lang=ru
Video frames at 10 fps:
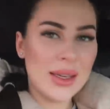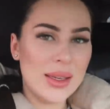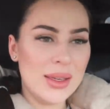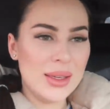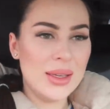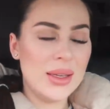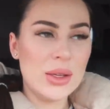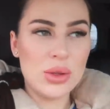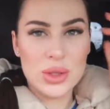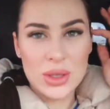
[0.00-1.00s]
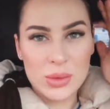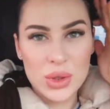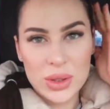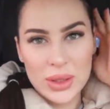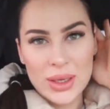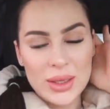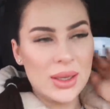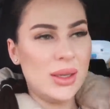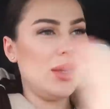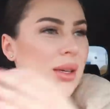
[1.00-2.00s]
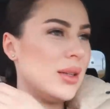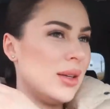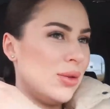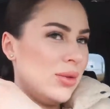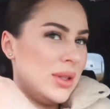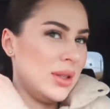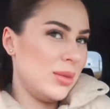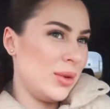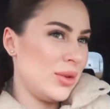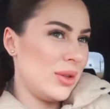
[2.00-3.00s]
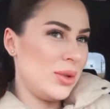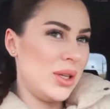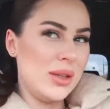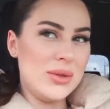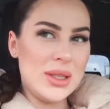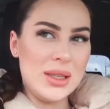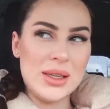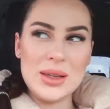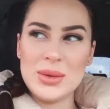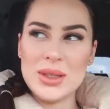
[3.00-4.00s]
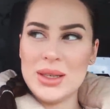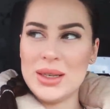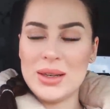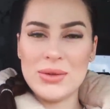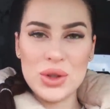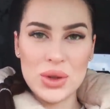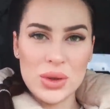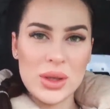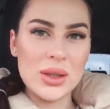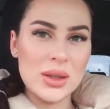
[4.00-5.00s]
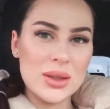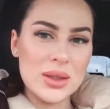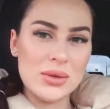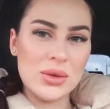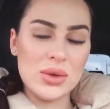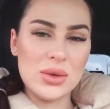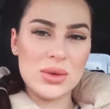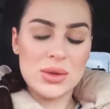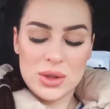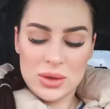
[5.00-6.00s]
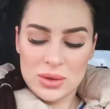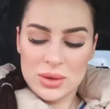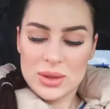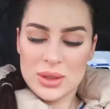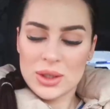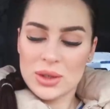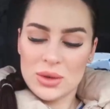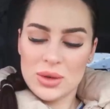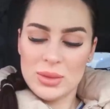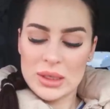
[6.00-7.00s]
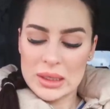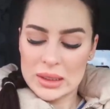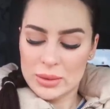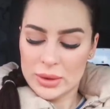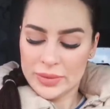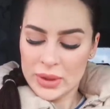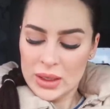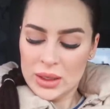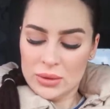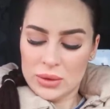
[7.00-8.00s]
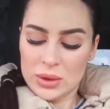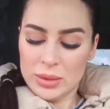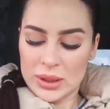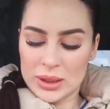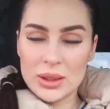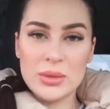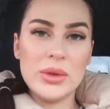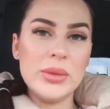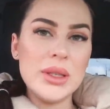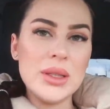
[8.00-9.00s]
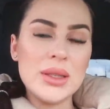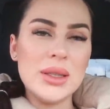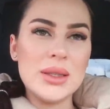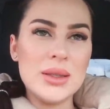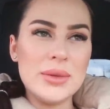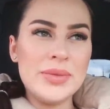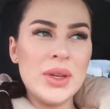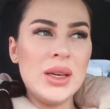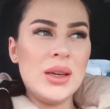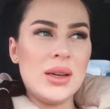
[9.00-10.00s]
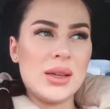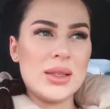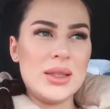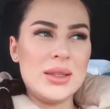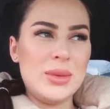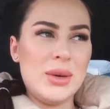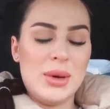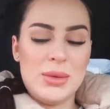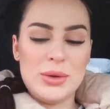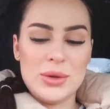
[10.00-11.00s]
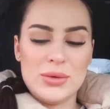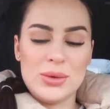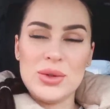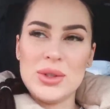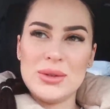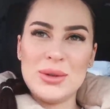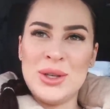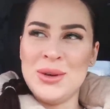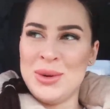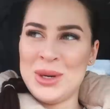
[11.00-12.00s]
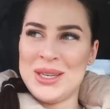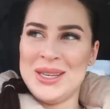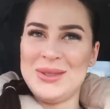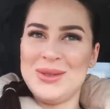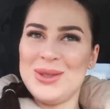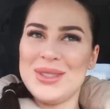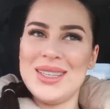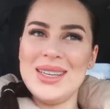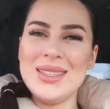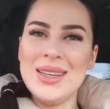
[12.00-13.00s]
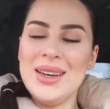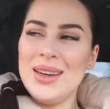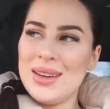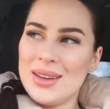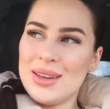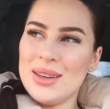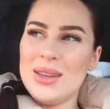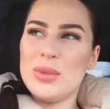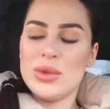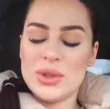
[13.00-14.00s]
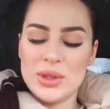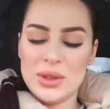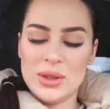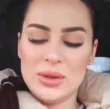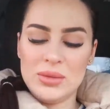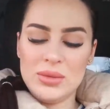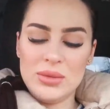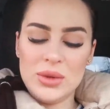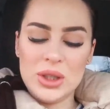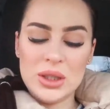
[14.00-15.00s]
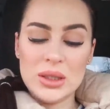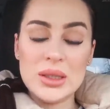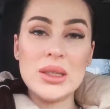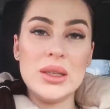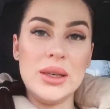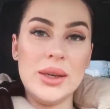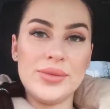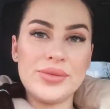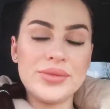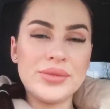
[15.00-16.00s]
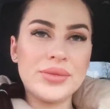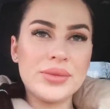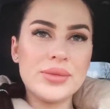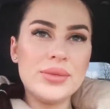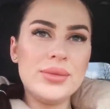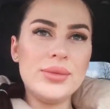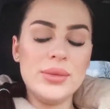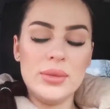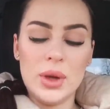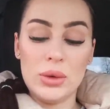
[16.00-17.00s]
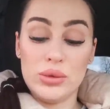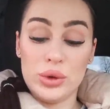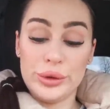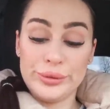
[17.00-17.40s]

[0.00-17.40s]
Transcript: И ей тоже там что-то надо, и она увидела мое сообщение в Телеграм, где я в шоке с того, что с шторами, с этими. Вот, и предложила мне вместе съездить. Оказалось, моя мама тоже в курсе того, что можно это все сдать, а, и после 14 дней. Вот.